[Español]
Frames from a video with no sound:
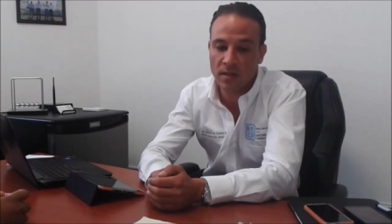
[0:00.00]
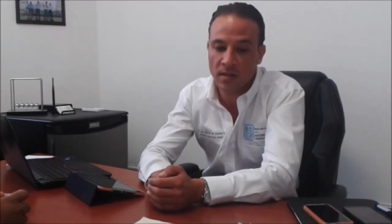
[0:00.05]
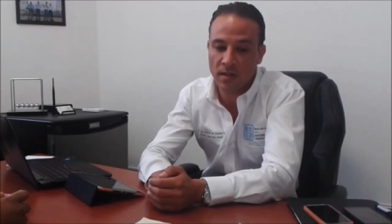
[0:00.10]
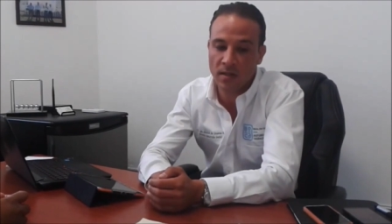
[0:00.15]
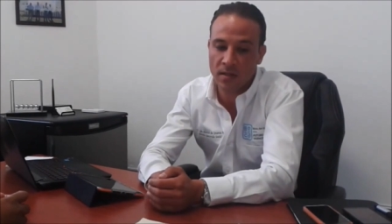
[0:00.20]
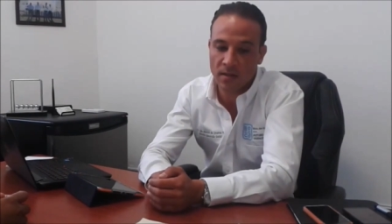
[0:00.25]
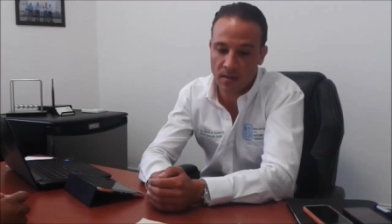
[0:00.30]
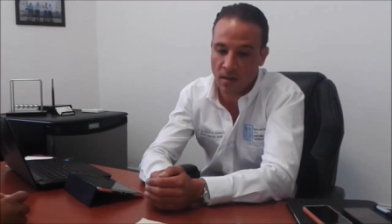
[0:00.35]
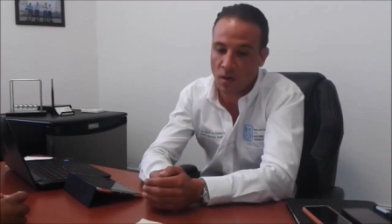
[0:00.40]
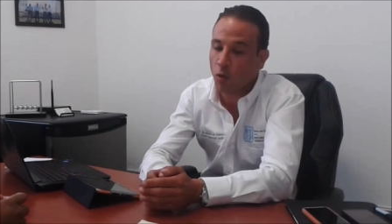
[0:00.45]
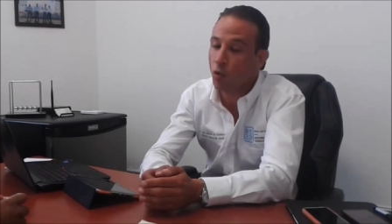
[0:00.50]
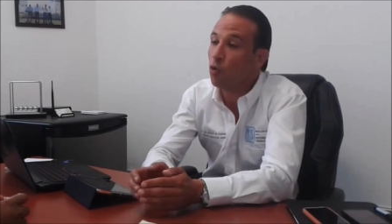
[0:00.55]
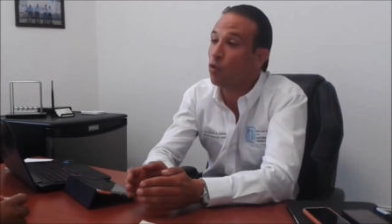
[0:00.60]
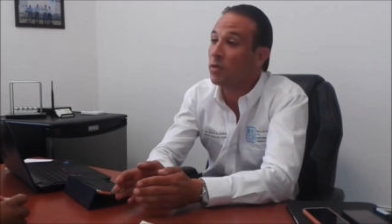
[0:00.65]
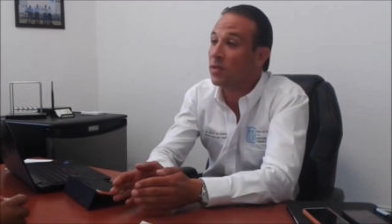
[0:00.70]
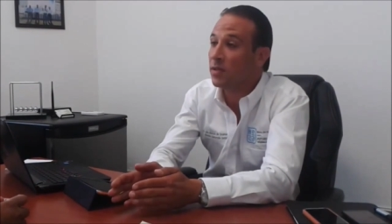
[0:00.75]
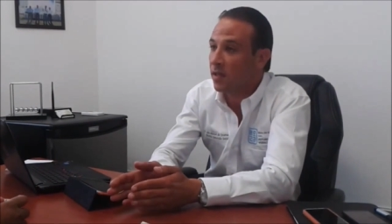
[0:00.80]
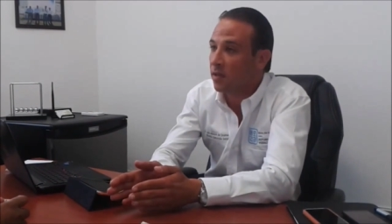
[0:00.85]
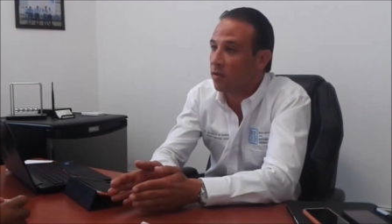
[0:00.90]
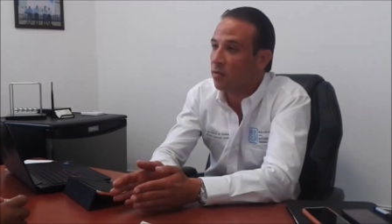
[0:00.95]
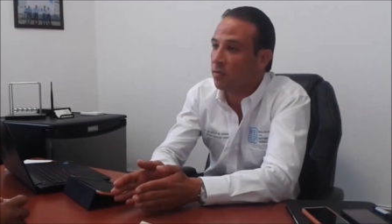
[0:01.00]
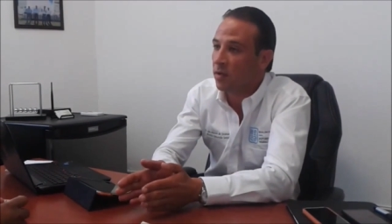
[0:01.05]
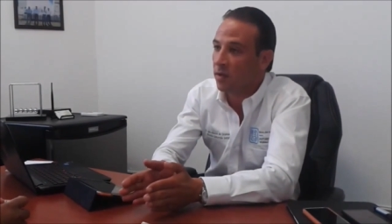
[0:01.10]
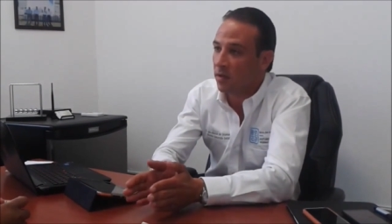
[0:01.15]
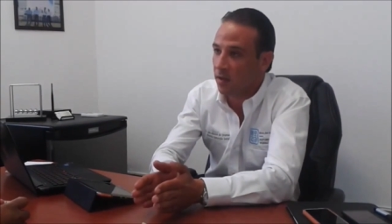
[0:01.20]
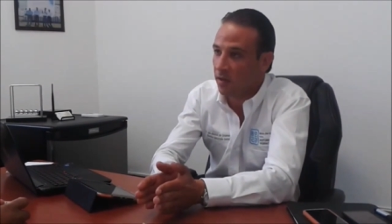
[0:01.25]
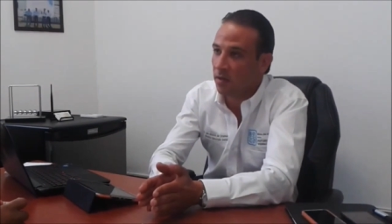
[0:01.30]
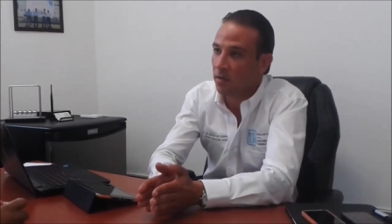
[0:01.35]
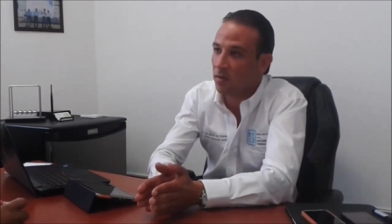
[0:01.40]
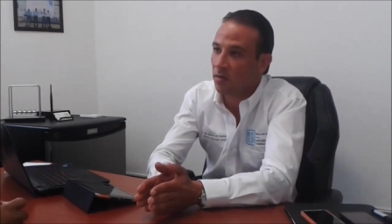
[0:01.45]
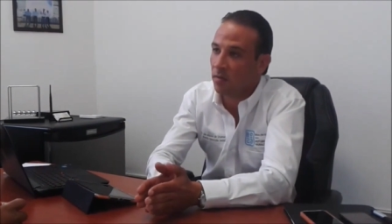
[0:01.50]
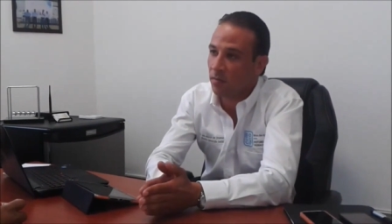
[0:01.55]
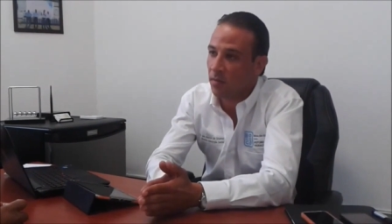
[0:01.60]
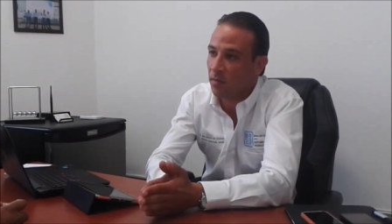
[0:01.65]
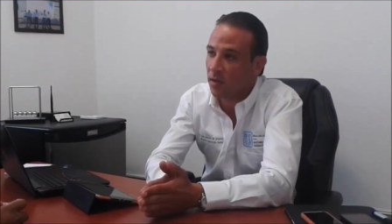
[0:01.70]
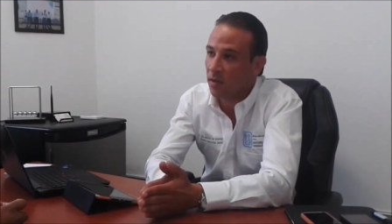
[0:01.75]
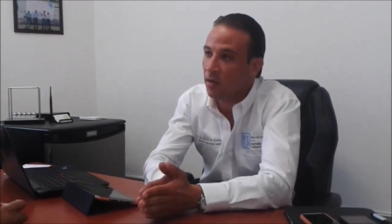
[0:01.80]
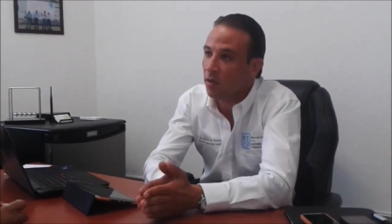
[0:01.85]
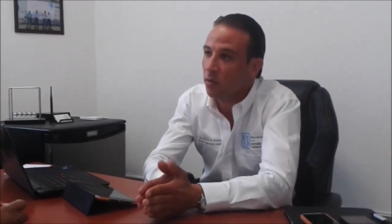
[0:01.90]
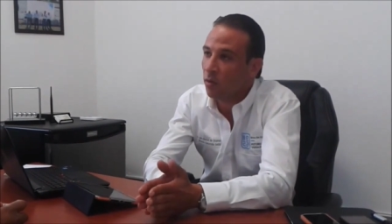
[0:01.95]
en los municipios de Medellín,
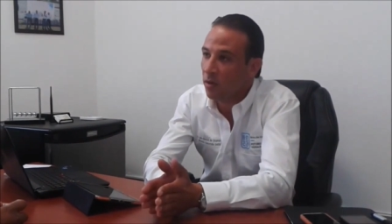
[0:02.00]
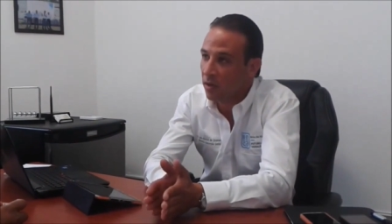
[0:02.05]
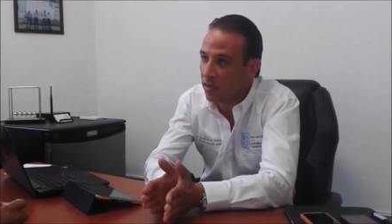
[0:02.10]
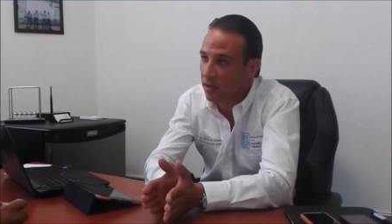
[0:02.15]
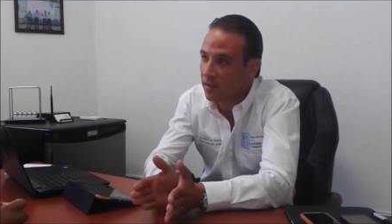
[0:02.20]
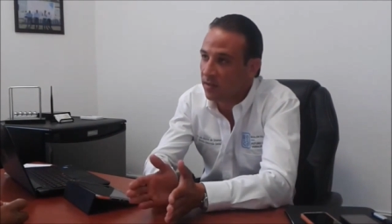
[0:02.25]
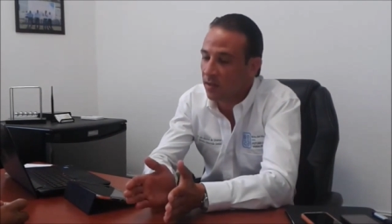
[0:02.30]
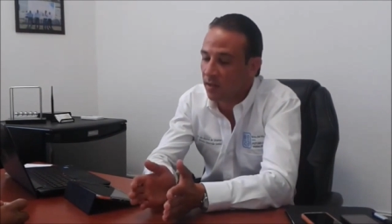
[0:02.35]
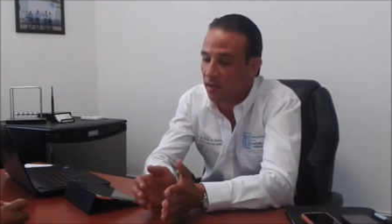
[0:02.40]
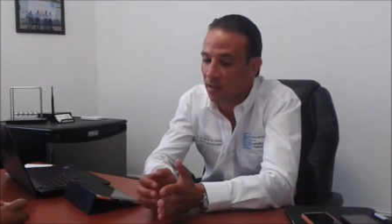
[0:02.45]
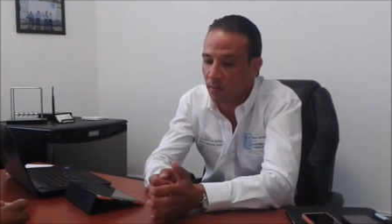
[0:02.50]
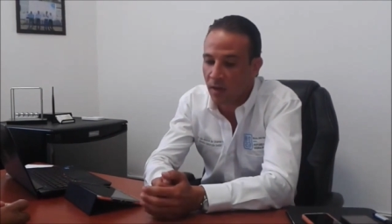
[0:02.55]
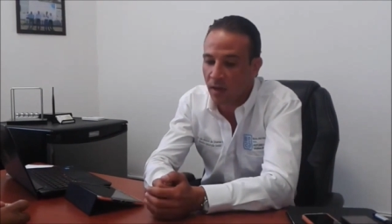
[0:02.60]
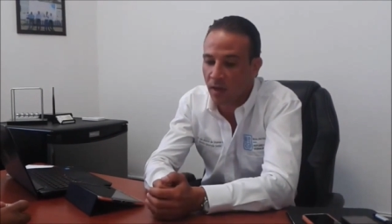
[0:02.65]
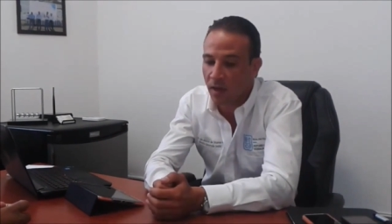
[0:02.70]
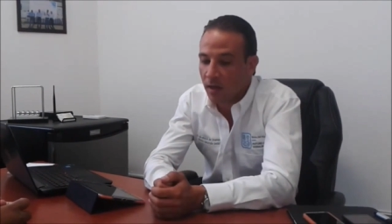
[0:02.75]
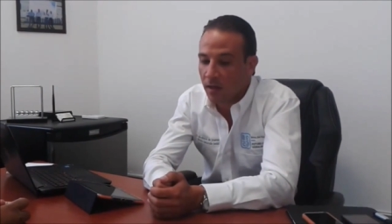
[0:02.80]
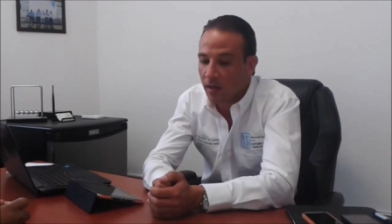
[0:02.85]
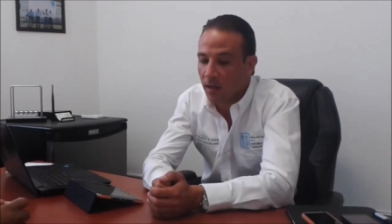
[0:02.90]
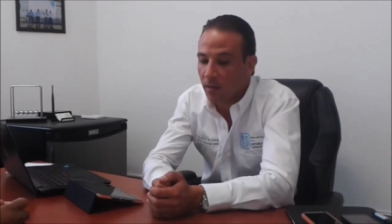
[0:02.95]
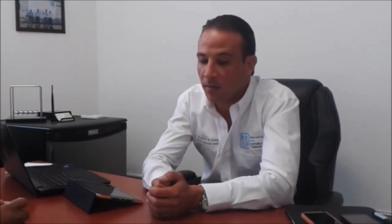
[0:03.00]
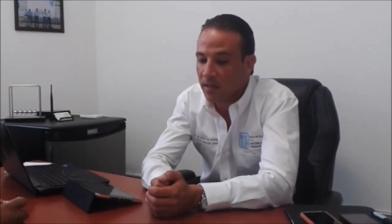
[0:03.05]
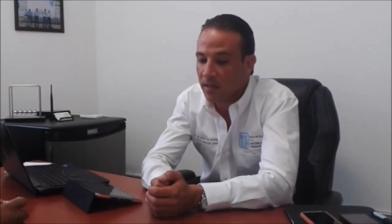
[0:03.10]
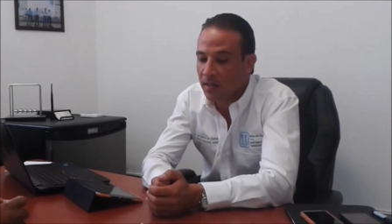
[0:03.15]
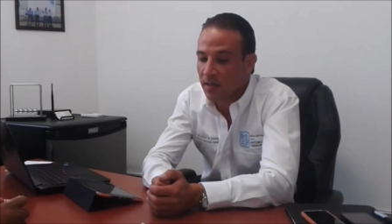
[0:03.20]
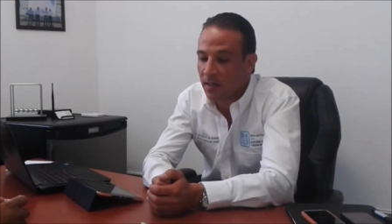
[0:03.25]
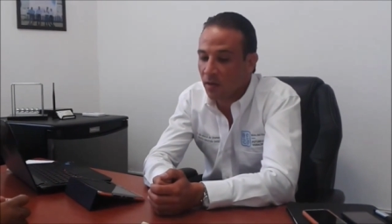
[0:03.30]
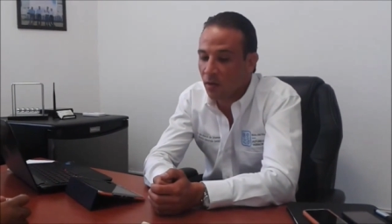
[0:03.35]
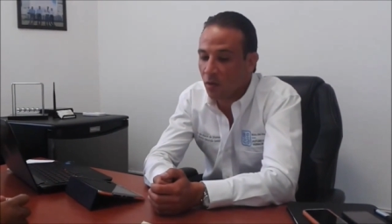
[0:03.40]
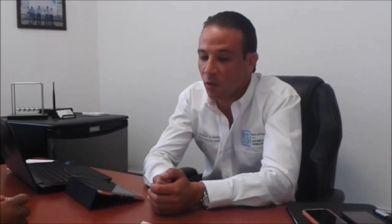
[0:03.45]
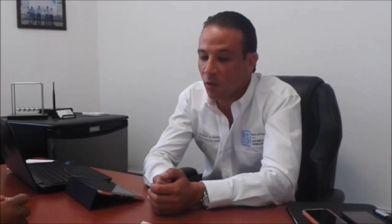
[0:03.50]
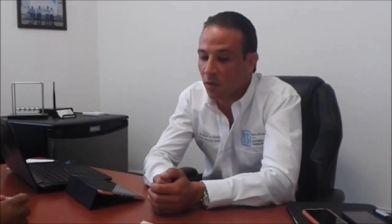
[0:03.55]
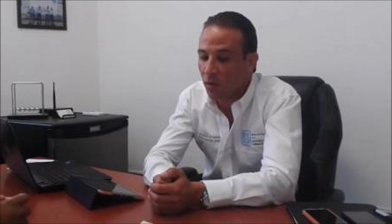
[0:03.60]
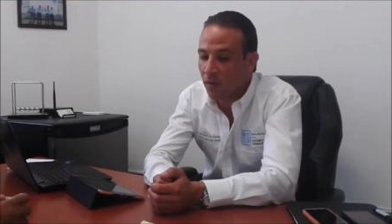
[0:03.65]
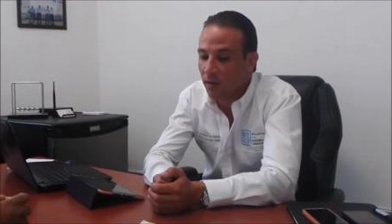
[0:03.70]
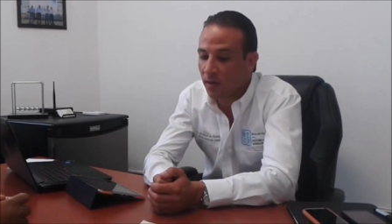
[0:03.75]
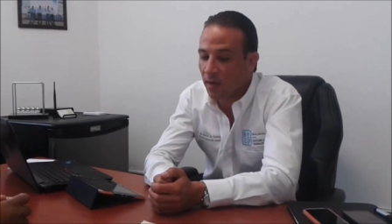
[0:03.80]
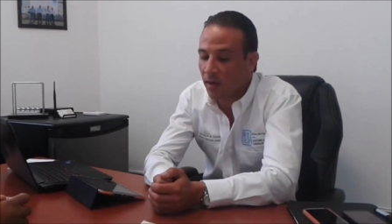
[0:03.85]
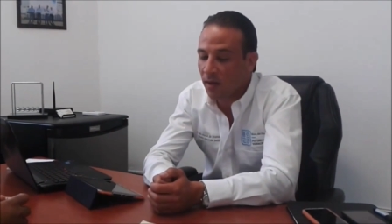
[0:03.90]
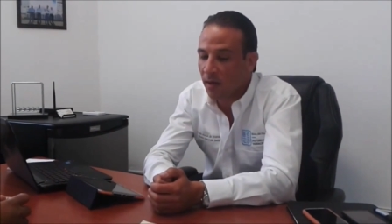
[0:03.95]
Minatitlán, Cosamaloapan,
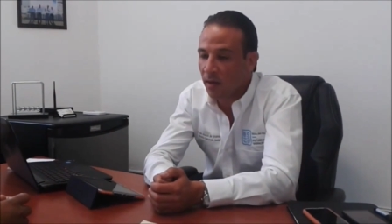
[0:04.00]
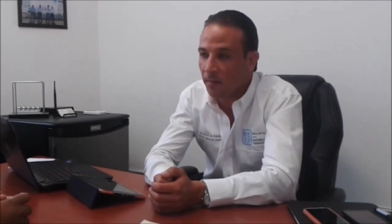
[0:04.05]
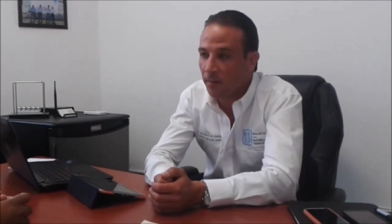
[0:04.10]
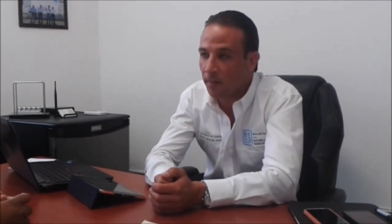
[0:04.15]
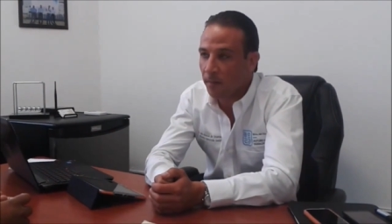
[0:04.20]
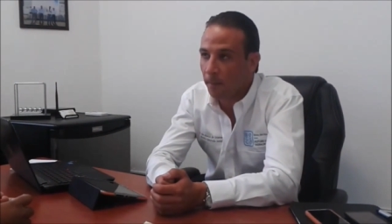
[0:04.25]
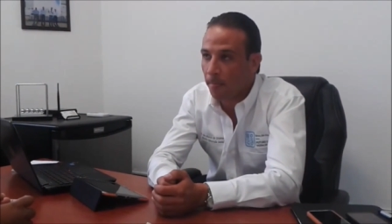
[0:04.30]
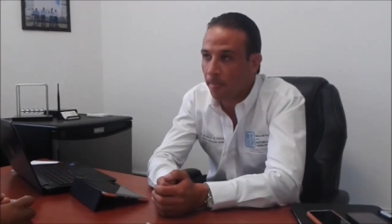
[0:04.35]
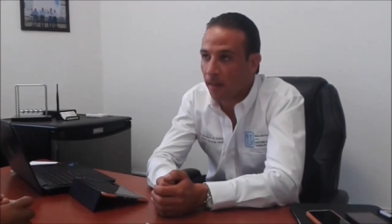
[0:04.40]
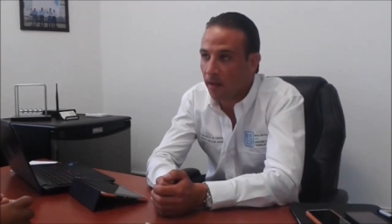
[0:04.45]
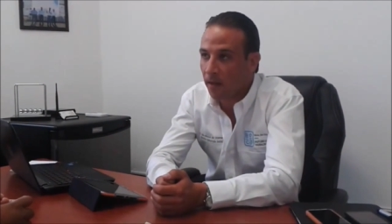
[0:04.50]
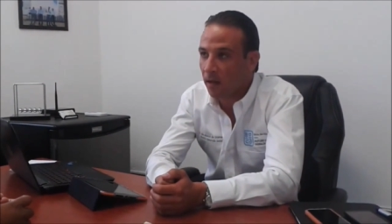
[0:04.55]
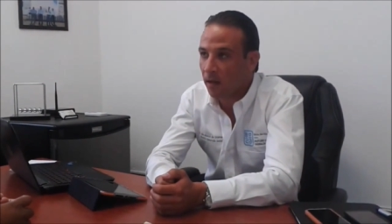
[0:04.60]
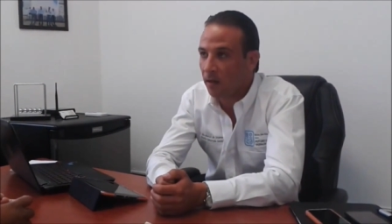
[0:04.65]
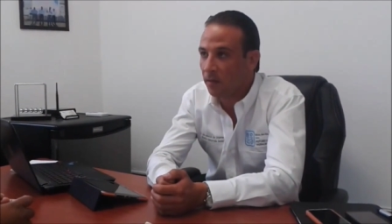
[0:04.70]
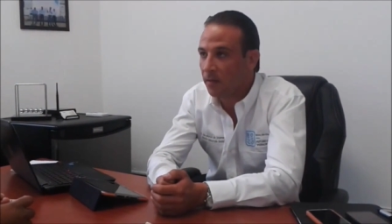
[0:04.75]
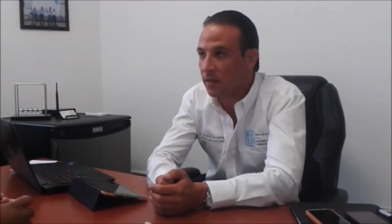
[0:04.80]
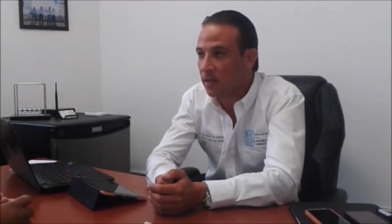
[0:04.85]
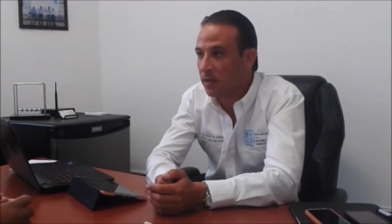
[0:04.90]
Acula y Bandeirilla,